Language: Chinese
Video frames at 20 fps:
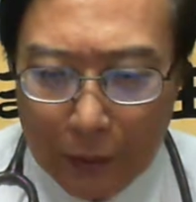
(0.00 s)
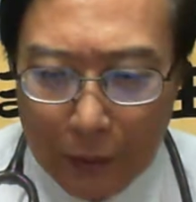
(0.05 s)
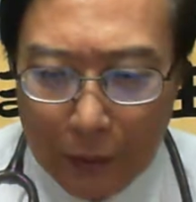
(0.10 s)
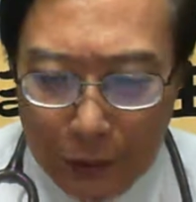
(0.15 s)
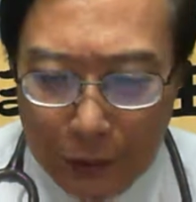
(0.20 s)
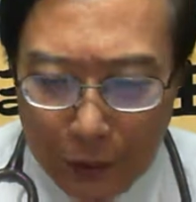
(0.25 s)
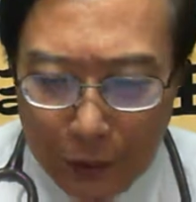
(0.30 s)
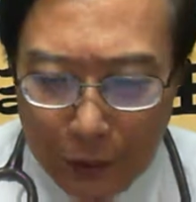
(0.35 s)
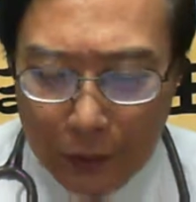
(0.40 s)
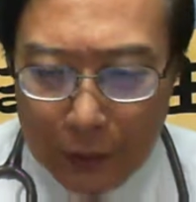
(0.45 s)

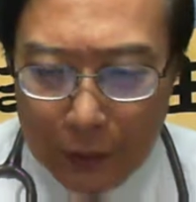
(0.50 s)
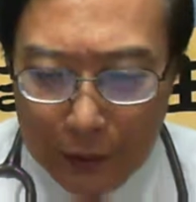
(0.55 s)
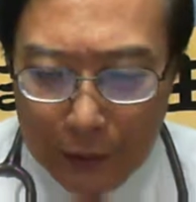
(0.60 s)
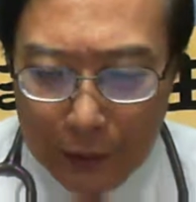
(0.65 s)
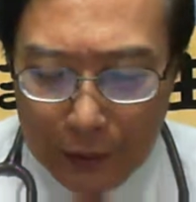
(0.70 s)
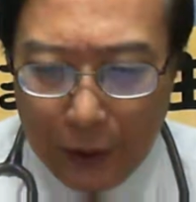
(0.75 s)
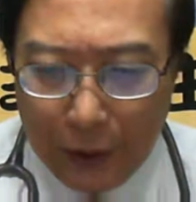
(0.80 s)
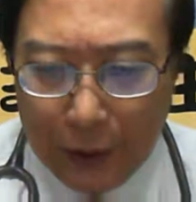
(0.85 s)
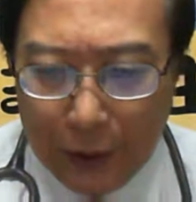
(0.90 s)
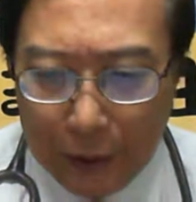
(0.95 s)
即种个
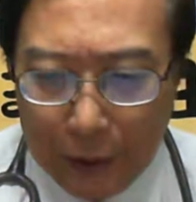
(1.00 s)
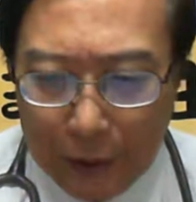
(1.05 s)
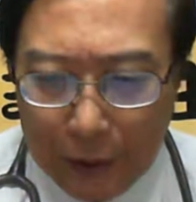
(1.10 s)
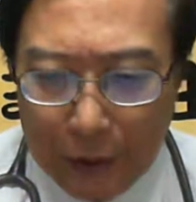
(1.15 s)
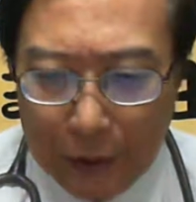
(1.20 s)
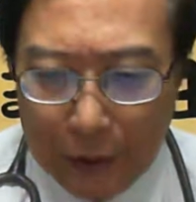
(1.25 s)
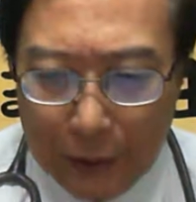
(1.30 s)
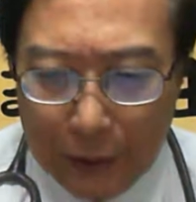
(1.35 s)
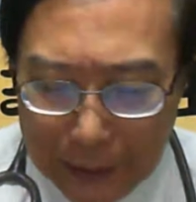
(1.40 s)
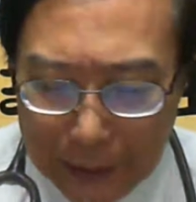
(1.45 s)
尸体
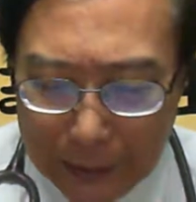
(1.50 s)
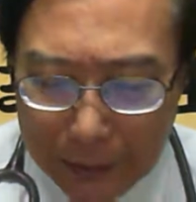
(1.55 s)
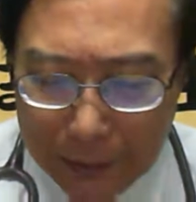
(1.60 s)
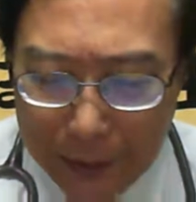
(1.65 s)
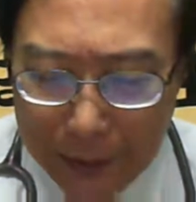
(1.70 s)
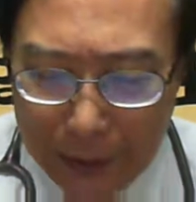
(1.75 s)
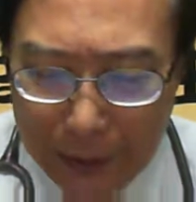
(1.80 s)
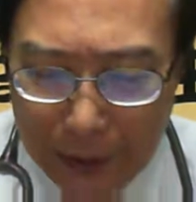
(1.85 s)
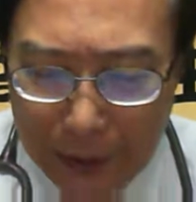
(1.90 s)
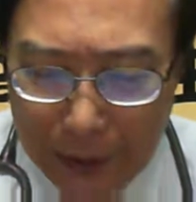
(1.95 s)
六十
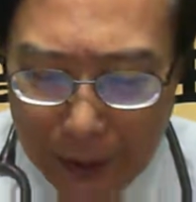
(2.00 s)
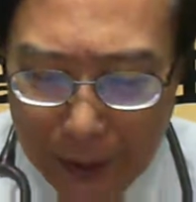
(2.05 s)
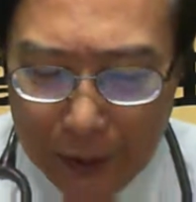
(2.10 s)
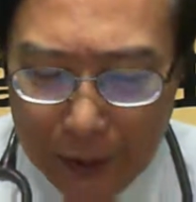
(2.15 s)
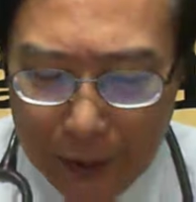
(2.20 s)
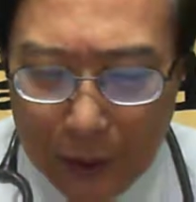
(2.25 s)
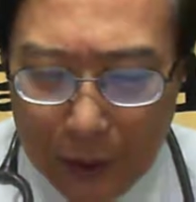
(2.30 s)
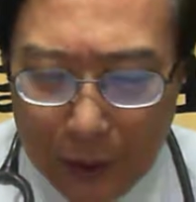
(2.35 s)
四个，